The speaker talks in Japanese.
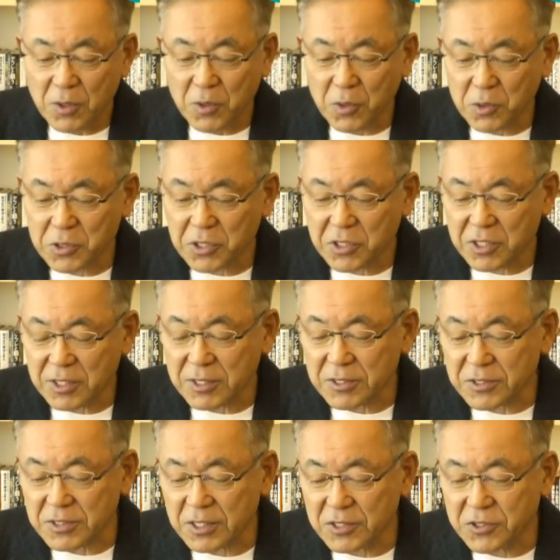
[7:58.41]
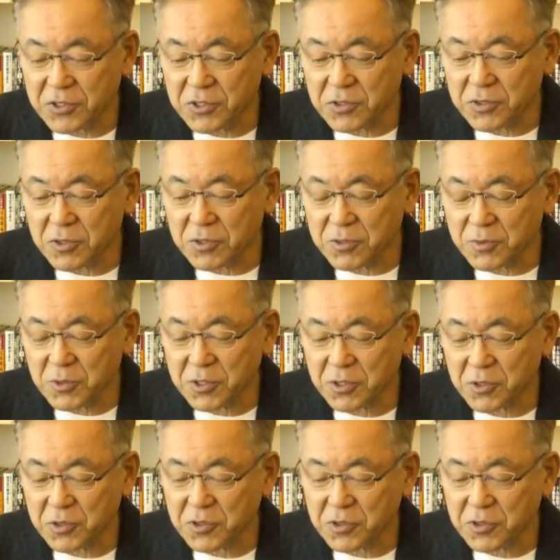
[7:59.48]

ここに来てですね、中国向けの